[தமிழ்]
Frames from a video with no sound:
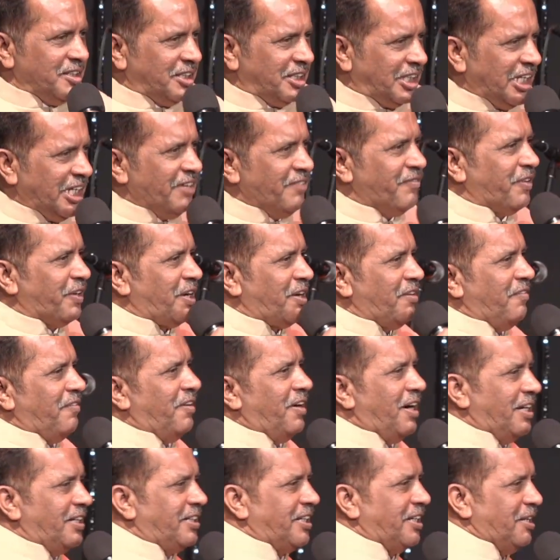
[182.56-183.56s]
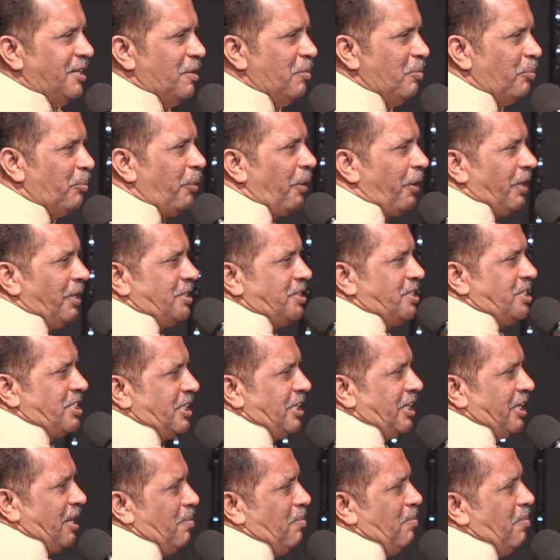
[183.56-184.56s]
தீவிரவாத
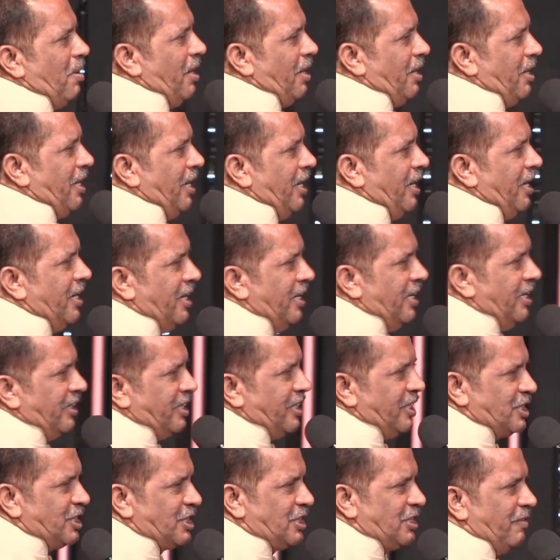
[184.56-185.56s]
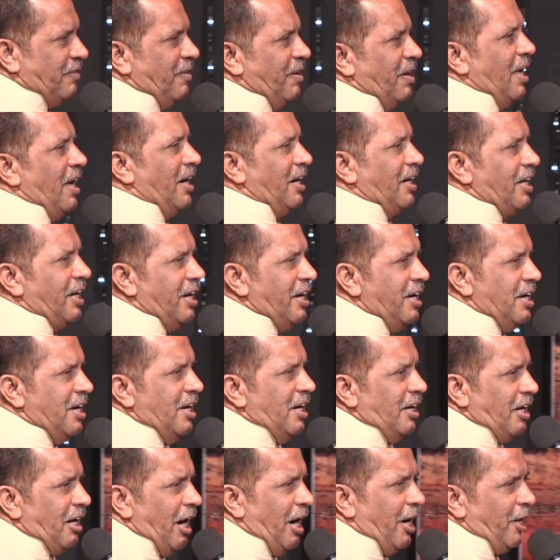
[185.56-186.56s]
புரட்சிகரமான கிறிஸ்தவர்களாக
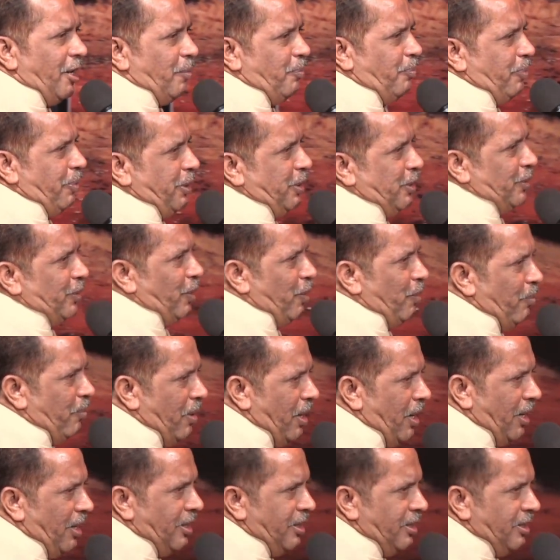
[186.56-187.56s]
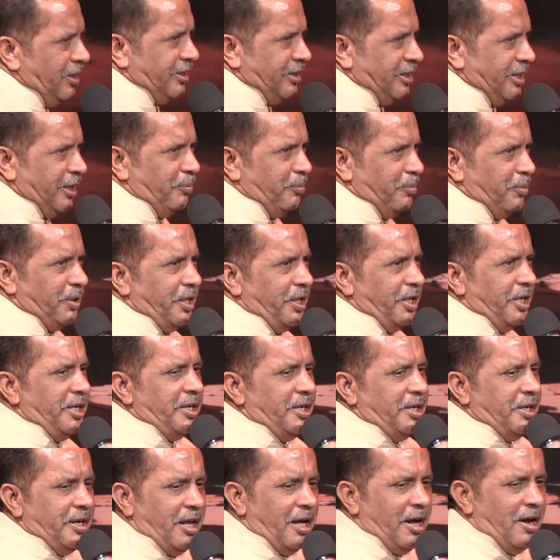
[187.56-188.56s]
காணப்படுகிறோமா என்பதை
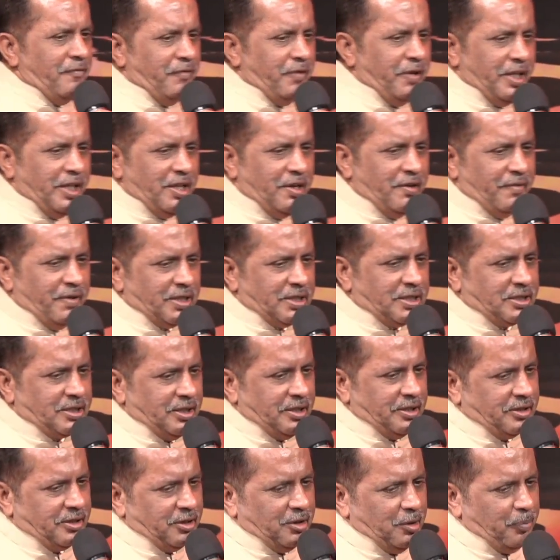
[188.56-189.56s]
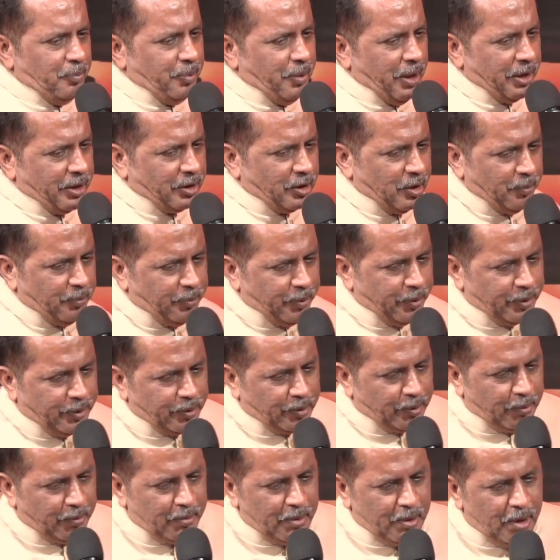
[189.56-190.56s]
நாம் வேத வசனத்திலிருந்து பார்க்க
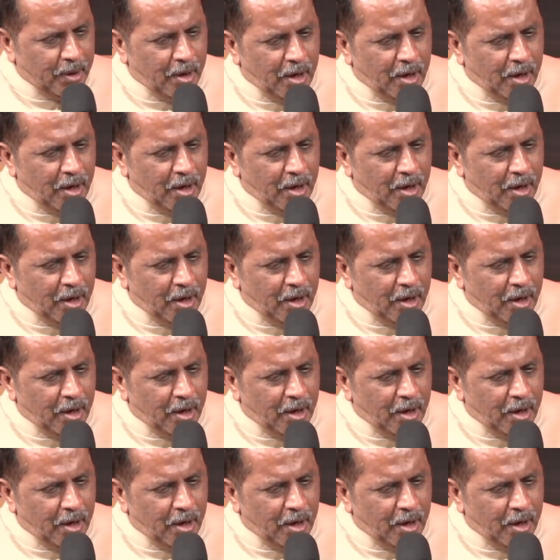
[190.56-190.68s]
போகிறோம்